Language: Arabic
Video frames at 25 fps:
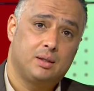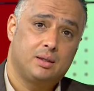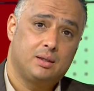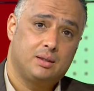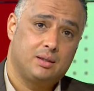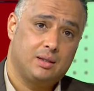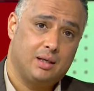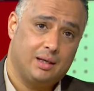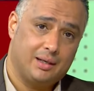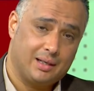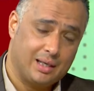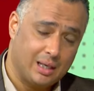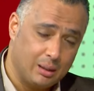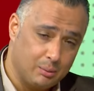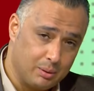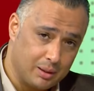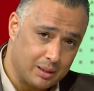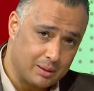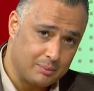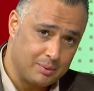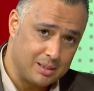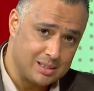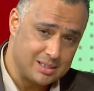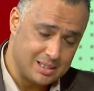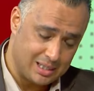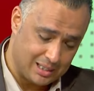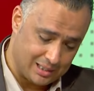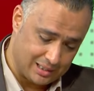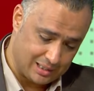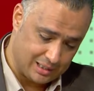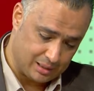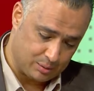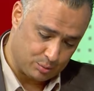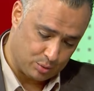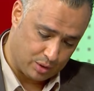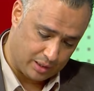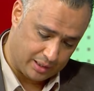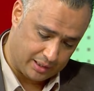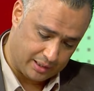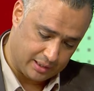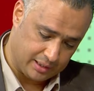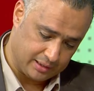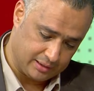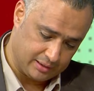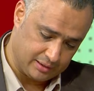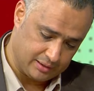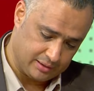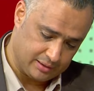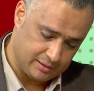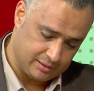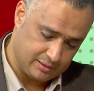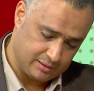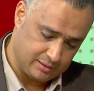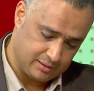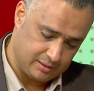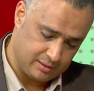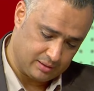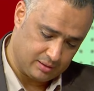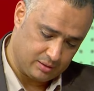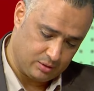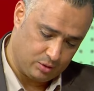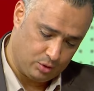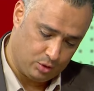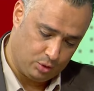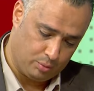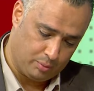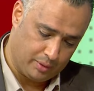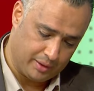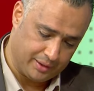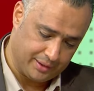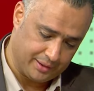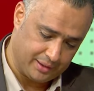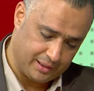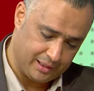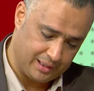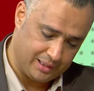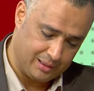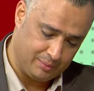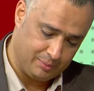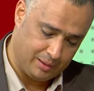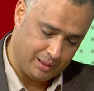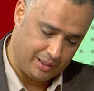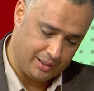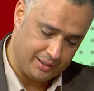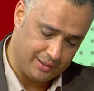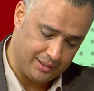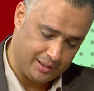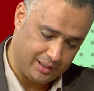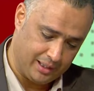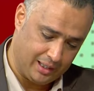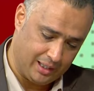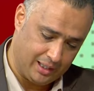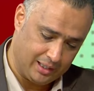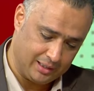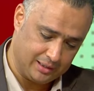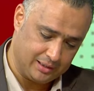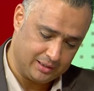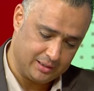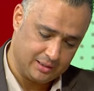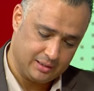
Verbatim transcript: يعني خبر ما زال غير مؤكد عمر المعاني أحد